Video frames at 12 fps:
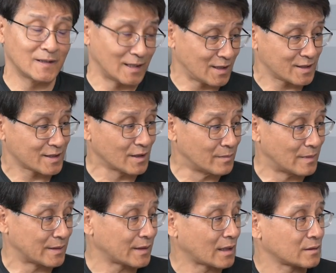
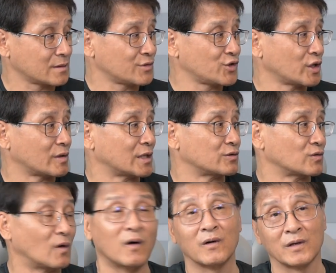스톤만 딱
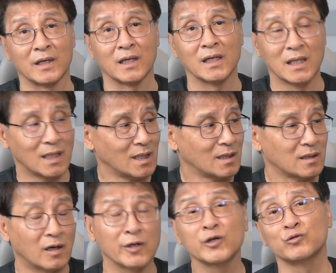채워가지고
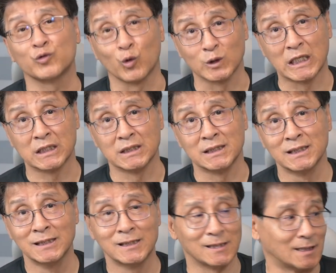어려운 동작을
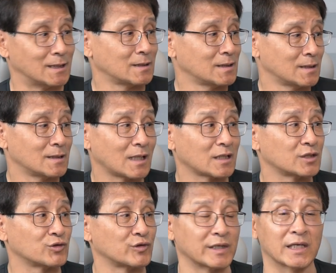어,
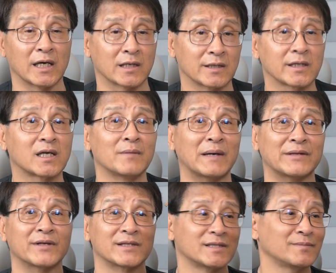하실 수 있게 그렇게
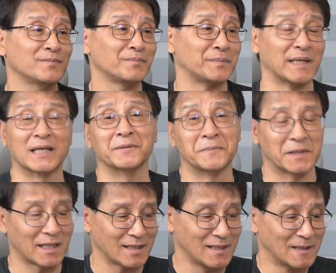만들어진
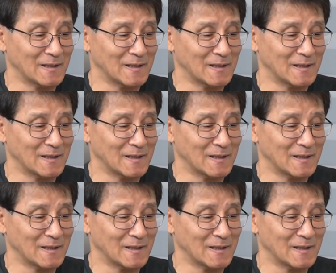배낭입니다.